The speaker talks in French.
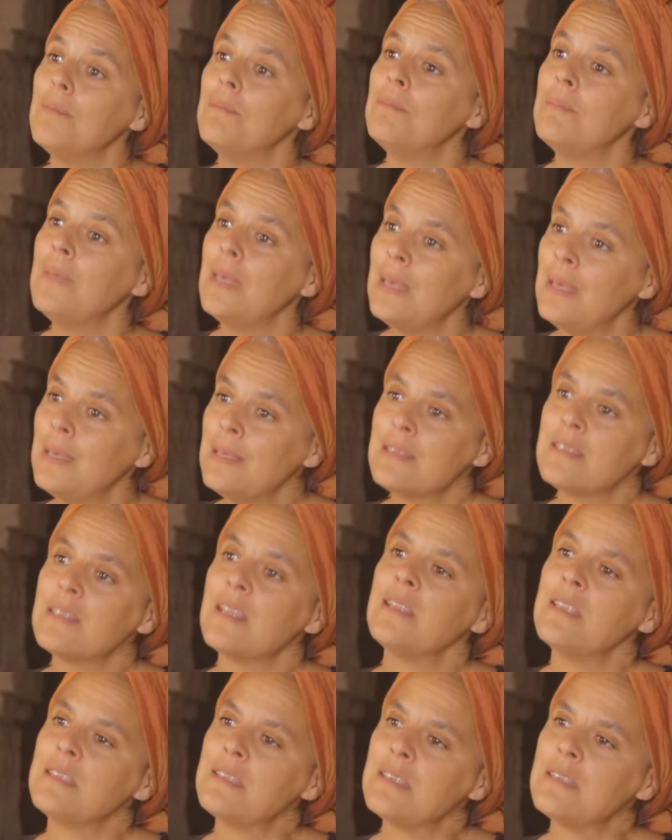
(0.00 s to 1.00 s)
Mais
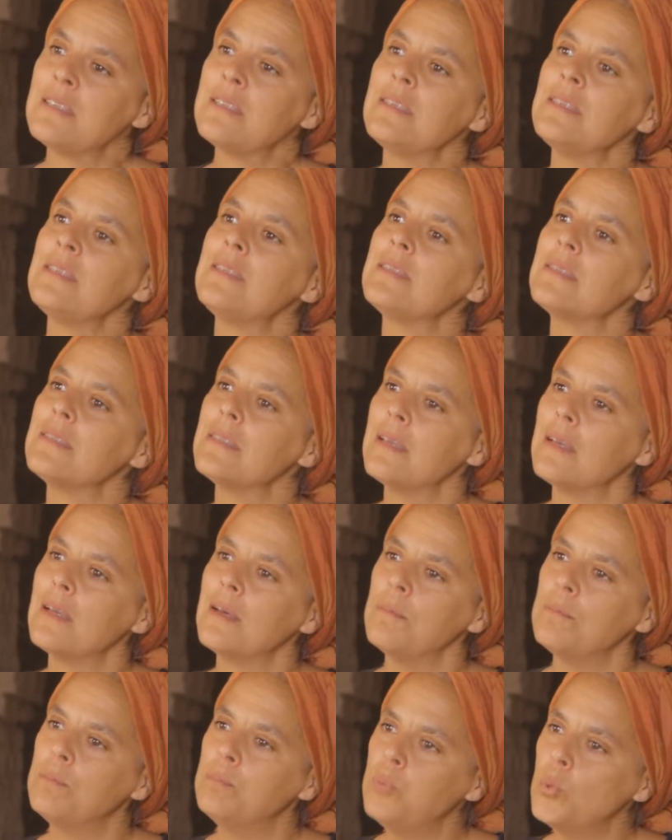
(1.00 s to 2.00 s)
ça nécessite
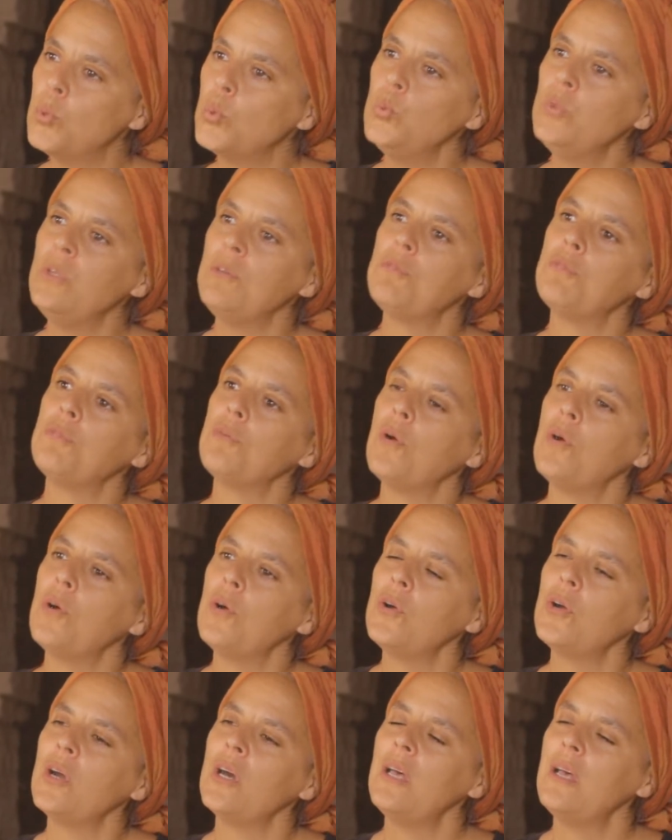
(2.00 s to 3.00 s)
beaucoup
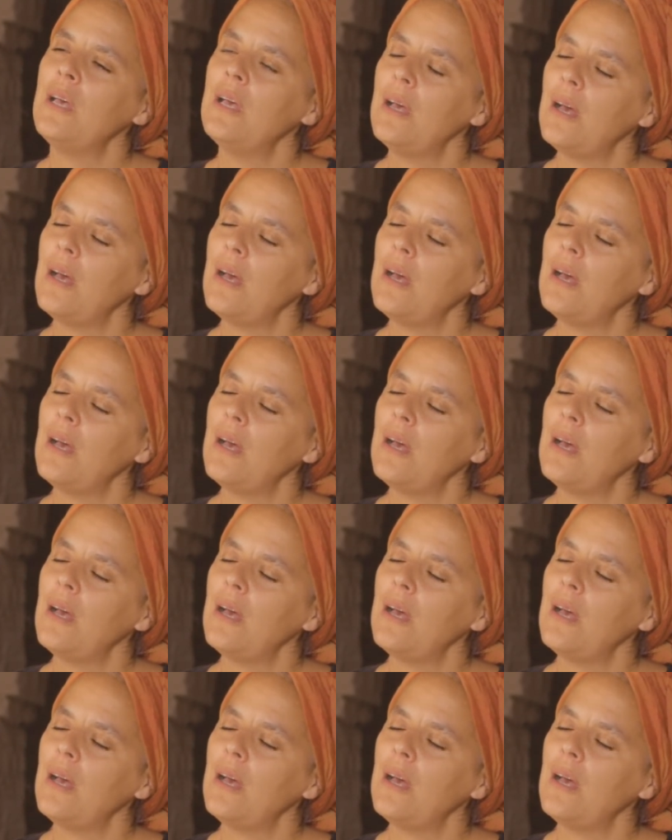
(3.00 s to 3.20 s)
d'efforts,